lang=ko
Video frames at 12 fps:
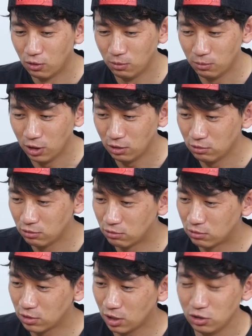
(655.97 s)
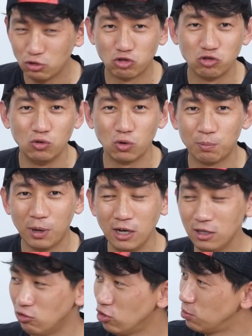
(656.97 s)
그럼 얘는 사실 중고로
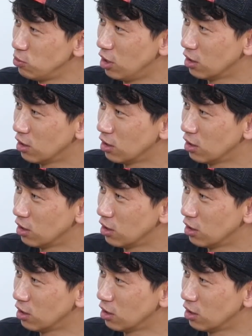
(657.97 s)
팔기도 쉽지